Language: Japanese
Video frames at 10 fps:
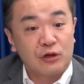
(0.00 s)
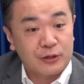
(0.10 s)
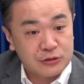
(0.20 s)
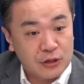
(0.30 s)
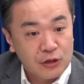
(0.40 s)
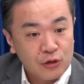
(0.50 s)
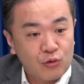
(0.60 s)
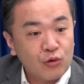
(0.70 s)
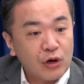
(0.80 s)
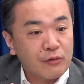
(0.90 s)
といえばですね、
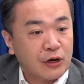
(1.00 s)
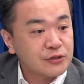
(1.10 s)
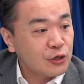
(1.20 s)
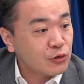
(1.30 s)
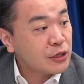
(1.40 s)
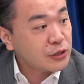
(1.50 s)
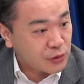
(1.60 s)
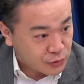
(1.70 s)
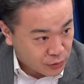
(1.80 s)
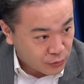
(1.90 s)
ここからは完全に余談になっ
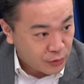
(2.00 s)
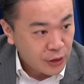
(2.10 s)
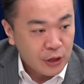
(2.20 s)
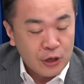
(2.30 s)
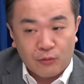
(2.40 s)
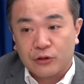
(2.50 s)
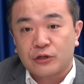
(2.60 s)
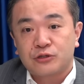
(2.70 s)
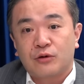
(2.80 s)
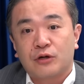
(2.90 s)
ちゃうんですけど、はい、
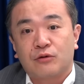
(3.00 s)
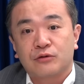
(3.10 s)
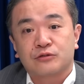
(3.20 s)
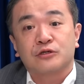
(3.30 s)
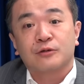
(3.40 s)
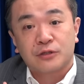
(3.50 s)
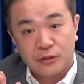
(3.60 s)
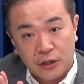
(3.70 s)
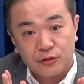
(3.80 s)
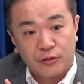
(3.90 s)
私のあのすいませ
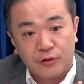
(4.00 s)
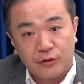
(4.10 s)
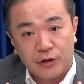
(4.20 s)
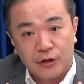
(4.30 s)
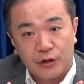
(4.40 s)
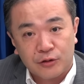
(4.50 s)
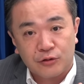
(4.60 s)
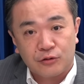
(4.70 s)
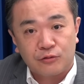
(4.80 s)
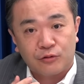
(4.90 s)
んねあの
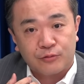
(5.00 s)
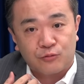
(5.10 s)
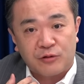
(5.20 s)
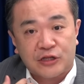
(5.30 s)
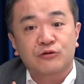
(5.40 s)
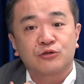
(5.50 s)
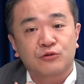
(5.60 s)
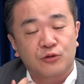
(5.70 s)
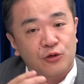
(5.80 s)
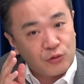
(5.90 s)
私
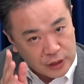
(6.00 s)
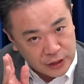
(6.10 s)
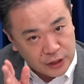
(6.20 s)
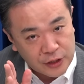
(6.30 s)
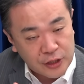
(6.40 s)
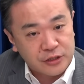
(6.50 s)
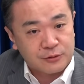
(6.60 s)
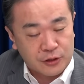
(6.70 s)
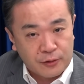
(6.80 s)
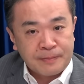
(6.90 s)
事のような言い方になっちゃい
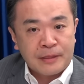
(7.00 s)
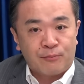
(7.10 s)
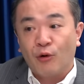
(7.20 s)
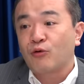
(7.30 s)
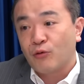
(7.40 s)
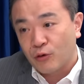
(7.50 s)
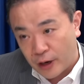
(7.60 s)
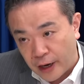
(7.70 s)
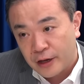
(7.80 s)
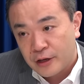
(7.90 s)
ますけど、母校
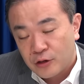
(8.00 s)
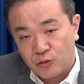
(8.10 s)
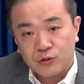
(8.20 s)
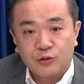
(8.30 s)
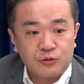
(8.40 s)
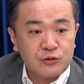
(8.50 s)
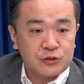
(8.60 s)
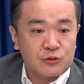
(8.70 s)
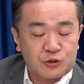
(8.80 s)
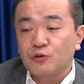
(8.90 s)
が東京都
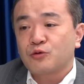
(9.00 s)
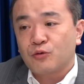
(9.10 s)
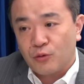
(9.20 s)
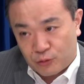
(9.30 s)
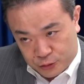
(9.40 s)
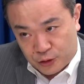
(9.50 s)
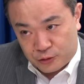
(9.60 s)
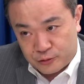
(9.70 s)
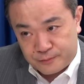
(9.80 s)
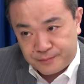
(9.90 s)
立の城東高校って
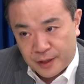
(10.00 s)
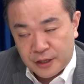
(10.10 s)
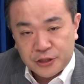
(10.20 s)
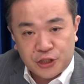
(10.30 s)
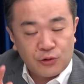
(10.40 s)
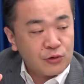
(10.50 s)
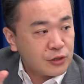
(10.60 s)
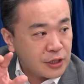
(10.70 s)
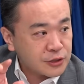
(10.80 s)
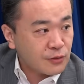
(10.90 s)
いう、うん、城
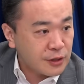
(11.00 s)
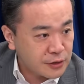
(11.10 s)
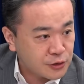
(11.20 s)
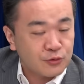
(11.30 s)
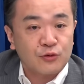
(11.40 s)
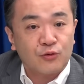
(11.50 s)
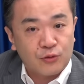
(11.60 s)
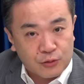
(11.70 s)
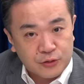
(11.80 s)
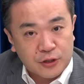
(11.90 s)
の東と書いて城東
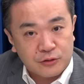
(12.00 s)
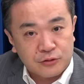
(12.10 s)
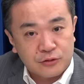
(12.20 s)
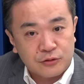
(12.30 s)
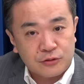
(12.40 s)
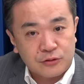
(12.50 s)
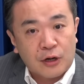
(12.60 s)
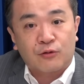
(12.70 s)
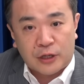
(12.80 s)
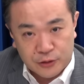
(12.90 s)
高校っていう
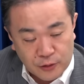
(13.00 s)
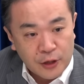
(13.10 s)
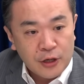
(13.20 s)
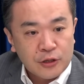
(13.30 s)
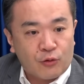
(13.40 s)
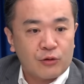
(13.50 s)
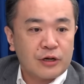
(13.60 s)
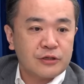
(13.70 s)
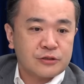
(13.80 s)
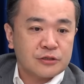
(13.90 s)
学校なんですよ。でこれ
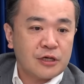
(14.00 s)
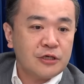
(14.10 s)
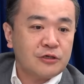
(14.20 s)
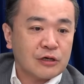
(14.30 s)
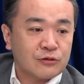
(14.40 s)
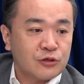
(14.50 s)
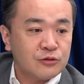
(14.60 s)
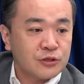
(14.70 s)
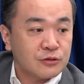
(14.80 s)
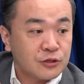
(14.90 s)
がですねせんきゅうひゃく
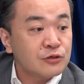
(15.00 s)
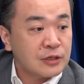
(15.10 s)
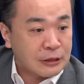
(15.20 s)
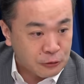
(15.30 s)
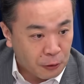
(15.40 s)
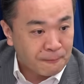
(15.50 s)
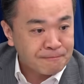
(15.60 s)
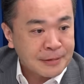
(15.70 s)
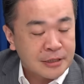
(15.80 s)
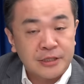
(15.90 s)
きゅうじゅうきゅうねんと
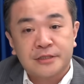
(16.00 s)
に